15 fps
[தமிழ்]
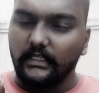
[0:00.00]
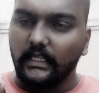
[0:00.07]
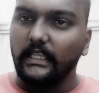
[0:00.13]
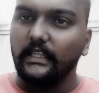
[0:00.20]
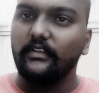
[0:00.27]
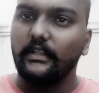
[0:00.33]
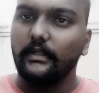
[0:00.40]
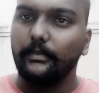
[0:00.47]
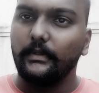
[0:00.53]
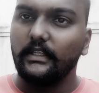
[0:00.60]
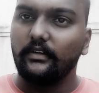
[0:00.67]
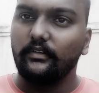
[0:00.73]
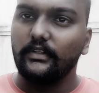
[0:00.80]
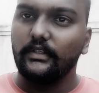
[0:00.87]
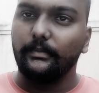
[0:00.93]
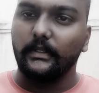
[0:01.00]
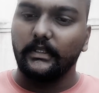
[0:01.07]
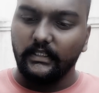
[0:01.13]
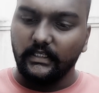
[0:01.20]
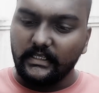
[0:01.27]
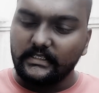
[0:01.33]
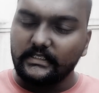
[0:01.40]
தலைவன் அப்படிங்கிற வந்து
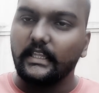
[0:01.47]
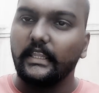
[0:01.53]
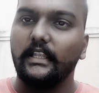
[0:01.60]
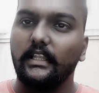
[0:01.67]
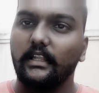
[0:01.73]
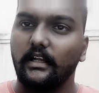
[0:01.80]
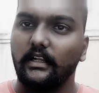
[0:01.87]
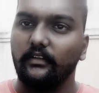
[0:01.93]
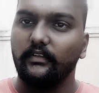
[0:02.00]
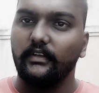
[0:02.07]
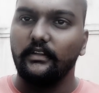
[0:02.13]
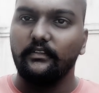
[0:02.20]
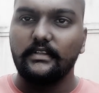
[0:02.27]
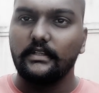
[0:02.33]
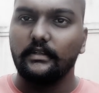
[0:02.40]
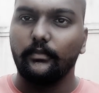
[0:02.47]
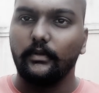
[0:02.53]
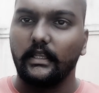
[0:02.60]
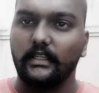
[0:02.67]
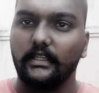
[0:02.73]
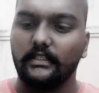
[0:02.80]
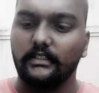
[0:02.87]
பார்த்தீங்கன்னா செயலில் காட்ட வேண்டிய விஷயம்
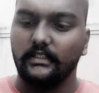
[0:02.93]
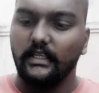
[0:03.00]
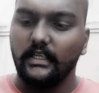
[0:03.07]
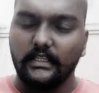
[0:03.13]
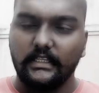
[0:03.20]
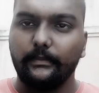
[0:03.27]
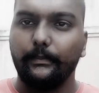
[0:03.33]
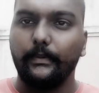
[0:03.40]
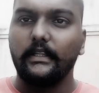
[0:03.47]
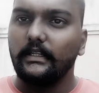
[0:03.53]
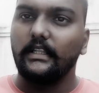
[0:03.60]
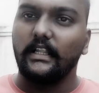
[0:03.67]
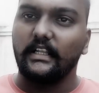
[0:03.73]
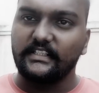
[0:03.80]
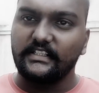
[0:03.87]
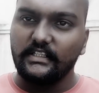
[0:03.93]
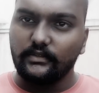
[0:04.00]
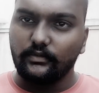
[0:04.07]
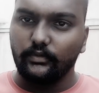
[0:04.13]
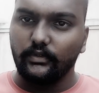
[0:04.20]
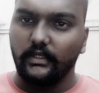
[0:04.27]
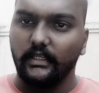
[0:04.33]
நிறைய இருக்குது இப்போ இருக்கிற
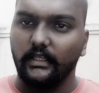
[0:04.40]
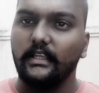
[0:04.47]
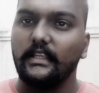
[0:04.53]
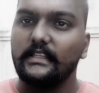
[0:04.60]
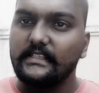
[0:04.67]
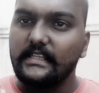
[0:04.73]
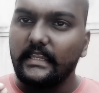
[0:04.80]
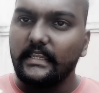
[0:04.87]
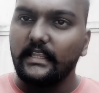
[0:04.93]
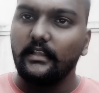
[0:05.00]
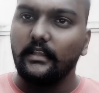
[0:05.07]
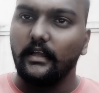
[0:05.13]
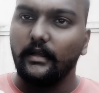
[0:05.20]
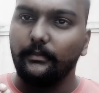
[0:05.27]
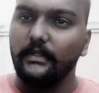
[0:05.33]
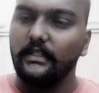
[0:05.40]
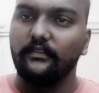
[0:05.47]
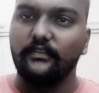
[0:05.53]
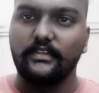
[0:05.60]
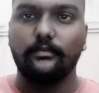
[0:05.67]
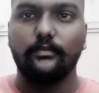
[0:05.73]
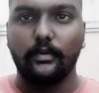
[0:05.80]
அரசியல் சூழ்நிலையில் செயல்
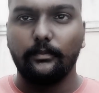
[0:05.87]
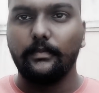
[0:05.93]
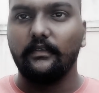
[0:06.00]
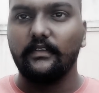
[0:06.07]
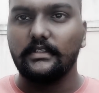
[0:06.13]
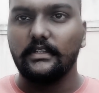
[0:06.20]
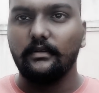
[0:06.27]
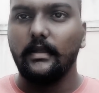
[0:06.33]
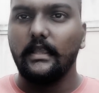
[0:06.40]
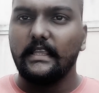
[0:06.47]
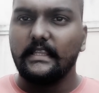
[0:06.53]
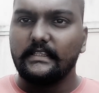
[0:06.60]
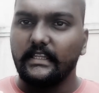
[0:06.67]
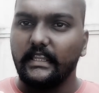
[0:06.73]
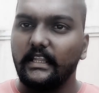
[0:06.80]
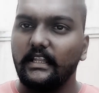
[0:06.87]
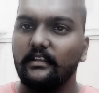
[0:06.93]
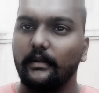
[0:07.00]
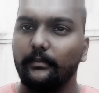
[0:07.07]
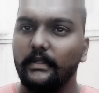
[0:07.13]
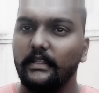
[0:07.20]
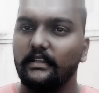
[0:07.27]
அப்படிங்கிற விஷயம் ரொம்ப அவசியம் செயல்
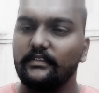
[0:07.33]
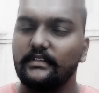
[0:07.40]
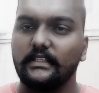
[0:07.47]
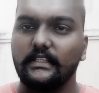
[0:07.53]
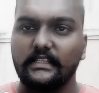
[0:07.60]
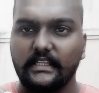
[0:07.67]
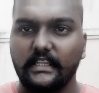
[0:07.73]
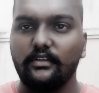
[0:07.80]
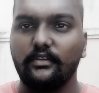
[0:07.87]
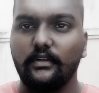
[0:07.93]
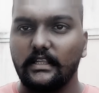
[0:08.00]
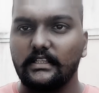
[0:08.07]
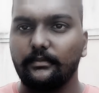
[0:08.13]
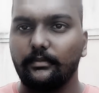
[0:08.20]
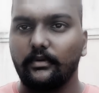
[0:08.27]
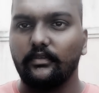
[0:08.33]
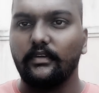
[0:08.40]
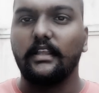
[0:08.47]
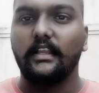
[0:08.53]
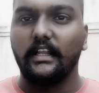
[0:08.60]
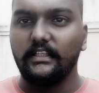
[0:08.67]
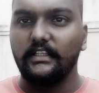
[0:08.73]
அப்படிங்கிற விஷயத்தை செய்யணும்னு
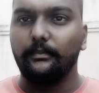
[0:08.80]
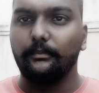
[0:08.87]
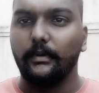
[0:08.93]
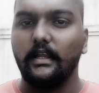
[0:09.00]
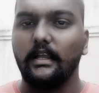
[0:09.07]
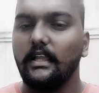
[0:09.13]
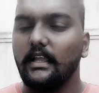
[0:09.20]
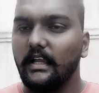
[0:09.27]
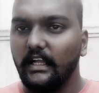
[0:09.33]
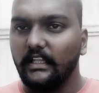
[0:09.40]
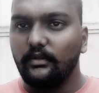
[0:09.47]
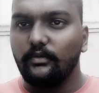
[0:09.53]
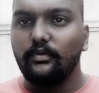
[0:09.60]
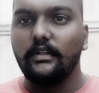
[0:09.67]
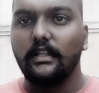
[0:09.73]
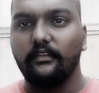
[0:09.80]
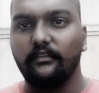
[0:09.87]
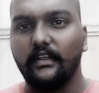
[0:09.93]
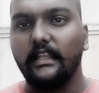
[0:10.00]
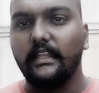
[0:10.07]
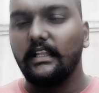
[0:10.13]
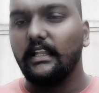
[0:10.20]
ஆசைப்படுறவங்க கண்டிப்பாக அதுக்குண்டான
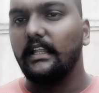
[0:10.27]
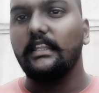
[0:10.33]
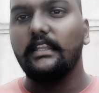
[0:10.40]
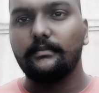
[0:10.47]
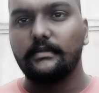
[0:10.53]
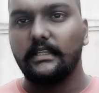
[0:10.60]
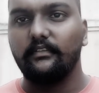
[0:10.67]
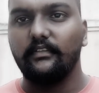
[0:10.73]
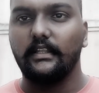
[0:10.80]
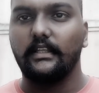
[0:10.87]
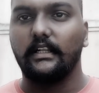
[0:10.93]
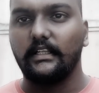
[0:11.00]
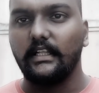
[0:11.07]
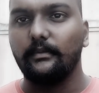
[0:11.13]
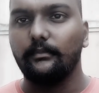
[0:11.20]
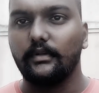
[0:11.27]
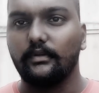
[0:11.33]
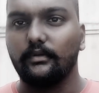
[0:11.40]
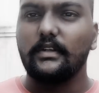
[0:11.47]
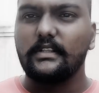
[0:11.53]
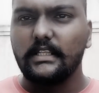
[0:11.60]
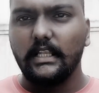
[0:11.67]
வேலைகளை அதிகம் செய்ய வேண்டிய கட்டாயம்
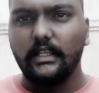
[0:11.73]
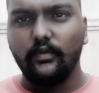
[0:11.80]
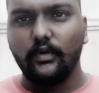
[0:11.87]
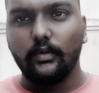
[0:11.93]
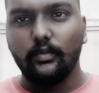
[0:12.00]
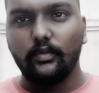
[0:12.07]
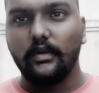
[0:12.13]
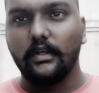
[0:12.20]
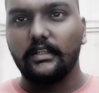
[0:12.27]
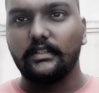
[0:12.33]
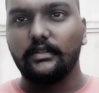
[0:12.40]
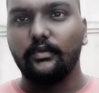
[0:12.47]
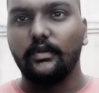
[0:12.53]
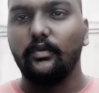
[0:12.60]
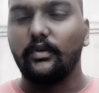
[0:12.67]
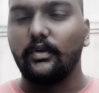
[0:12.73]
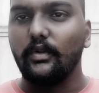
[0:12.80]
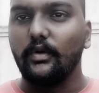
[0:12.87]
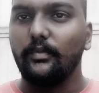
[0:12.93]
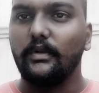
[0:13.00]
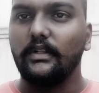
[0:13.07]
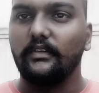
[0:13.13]
இருக்குது ஒரு செல்ஃபோனை உருவாக்குறது கூட ஒரு
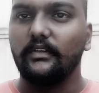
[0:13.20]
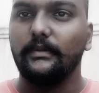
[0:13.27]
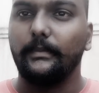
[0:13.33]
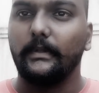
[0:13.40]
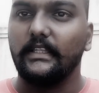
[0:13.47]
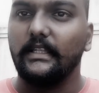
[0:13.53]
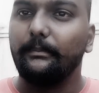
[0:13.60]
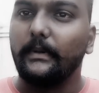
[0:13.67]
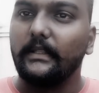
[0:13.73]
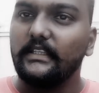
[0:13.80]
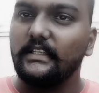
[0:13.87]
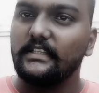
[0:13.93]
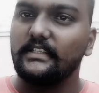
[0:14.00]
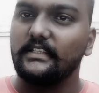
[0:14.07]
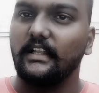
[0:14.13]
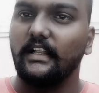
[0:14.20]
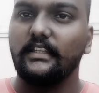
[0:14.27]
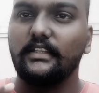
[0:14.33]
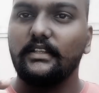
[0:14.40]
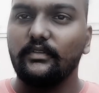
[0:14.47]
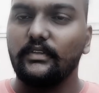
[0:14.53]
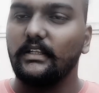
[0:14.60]
ரோபோட்டுக்கு வந்து பார்த்தீங்கன்னா பதினஞ்சு
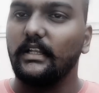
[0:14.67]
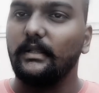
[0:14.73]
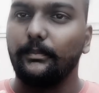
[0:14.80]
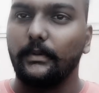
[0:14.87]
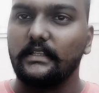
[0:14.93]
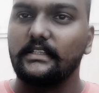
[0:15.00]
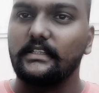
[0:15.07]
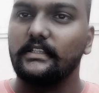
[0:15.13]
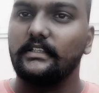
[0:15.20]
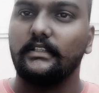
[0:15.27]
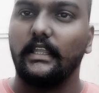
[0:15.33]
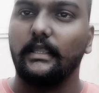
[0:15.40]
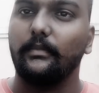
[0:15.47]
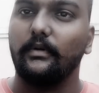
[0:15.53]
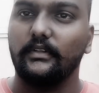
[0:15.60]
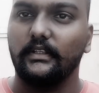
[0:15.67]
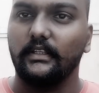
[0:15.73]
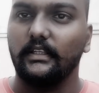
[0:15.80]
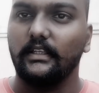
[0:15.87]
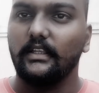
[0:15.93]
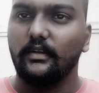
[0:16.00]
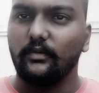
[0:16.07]
நாள் இருபது நாள் ப்ராசஸிங் டைம்
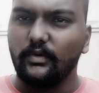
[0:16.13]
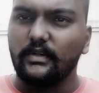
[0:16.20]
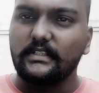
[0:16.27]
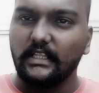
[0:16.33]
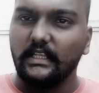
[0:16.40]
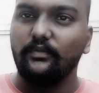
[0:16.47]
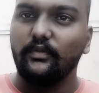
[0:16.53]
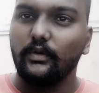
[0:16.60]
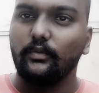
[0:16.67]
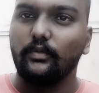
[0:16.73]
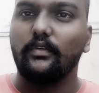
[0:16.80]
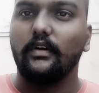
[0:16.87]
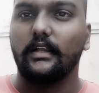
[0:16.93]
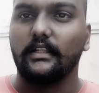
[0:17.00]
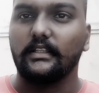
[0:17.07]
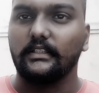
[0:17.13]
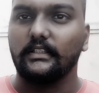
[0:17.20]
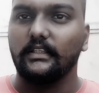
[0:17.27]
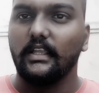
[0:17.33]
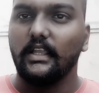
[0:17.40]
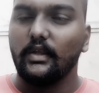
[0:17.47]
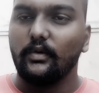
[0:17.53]
ஆகுதுங்க ஒரு செல்ஃபோன்
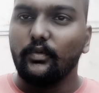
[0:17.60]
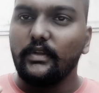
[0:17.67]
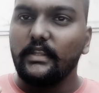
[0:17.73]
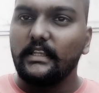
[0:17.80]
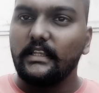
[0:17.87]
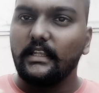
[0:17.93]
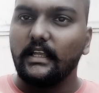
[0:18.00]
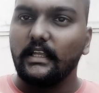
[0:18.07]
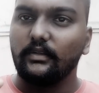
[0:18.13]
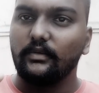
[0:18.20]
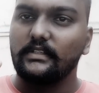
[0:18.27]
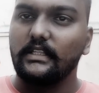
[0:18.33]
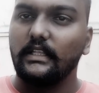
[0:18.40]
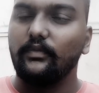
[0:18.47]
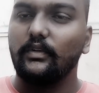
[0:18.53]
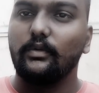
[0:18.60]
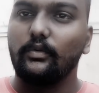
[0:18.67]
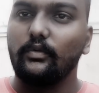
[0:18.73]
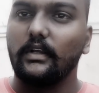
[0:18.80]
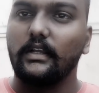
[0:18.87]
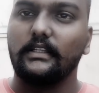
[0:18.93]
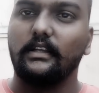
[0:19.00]
உருவாக்குறதுக்கு உயிர் இல்லாத ஒரு செல்ஃபோன்
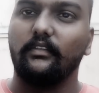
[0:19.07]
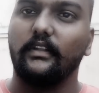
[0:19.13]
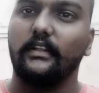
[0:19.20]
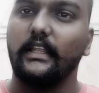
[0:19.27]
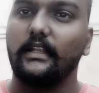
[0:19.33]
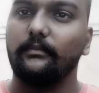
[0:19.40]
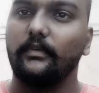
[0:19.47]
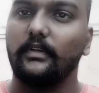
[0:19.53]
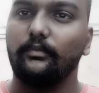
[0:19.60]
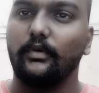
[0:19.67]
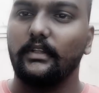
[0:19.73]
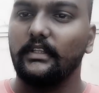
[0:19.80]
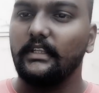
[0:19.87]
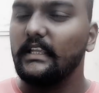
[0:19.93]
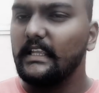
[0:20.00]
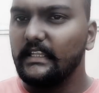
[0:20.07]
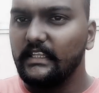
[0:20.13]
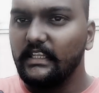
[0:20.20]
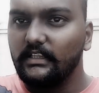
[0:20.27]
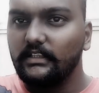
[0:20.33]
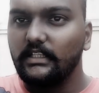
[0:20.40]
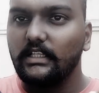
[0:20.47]
உருவாக்குறதுக்கு அவ்வளோ நேரம் வரும்பொழுது
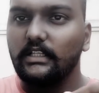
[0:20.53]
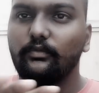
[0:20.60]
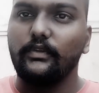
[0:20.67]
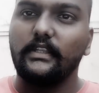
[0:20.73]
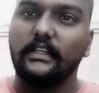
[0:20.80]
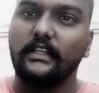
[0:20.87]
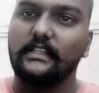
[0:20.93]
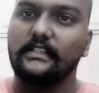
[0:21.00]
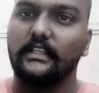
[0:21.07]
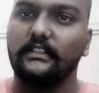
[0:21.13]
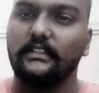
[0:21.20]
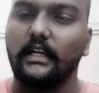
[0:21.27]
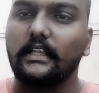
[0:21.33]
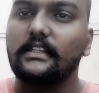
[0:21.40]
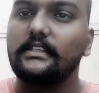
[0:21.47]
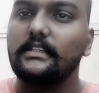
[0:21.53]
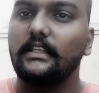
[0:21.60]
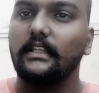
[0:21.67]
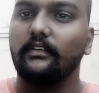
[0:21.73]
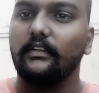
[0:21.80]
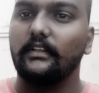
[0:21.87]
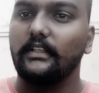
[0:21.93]
இத்தனை உயிர்களை சேர்ந்த
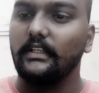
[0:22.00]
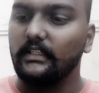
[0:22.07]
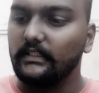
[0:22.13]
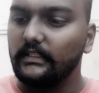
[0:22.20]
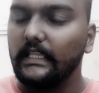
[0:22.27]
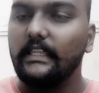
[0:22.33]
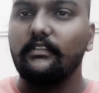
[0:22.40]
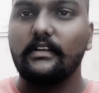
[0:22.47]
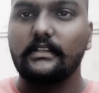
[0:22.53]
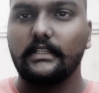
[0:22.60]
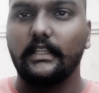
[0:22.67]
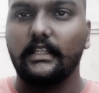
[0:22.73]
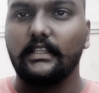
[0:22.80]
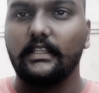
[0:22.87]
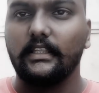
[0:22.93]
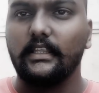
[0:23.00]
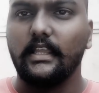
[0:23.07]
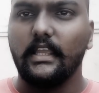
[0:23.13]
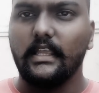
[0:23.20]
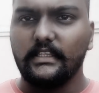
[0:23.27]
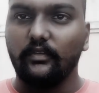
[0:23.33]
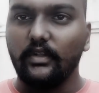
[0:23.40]
அரசியலை வந்து தெளிவாக செய்கிறதுக்கு
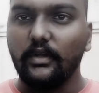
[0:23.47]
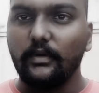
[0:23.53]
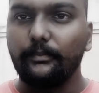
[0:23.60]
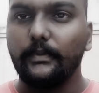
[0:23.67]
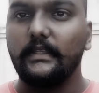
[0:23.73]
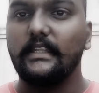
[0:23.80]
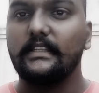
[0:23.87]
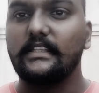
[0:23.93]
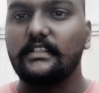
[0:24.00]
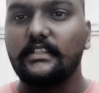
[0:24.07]
எவ்வளோ பெரிய